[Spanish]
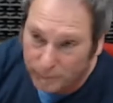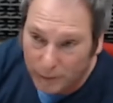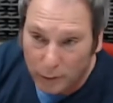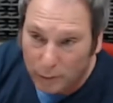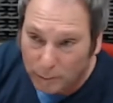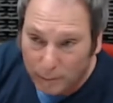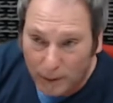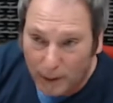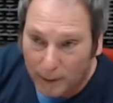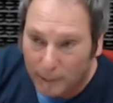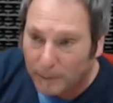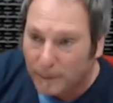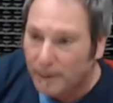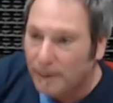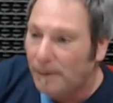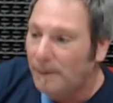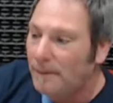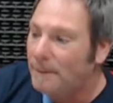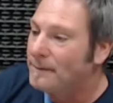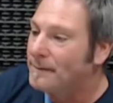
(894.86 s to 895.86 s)
un, pub.
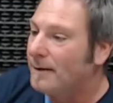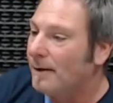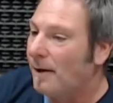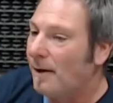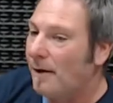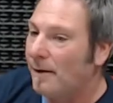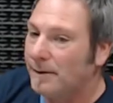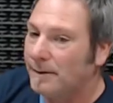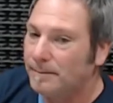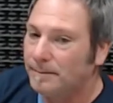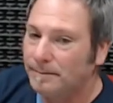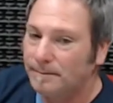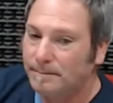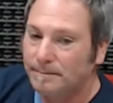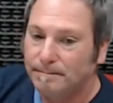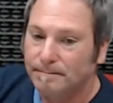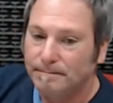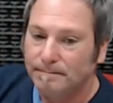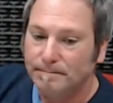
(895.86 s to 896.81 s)
Em,